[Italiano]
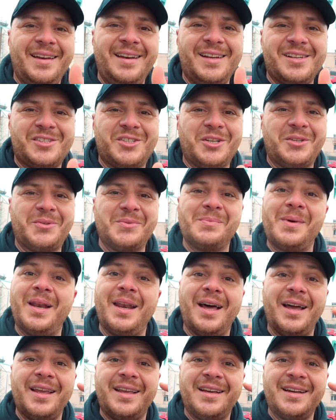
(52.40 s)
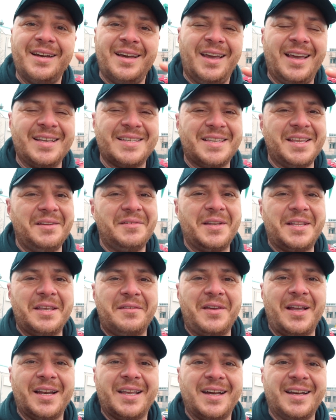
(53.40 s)
lasciate un bel like e
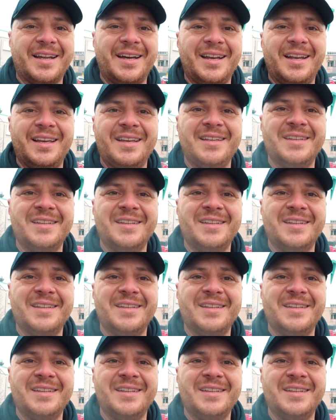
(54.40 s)
iscrivetevi al canale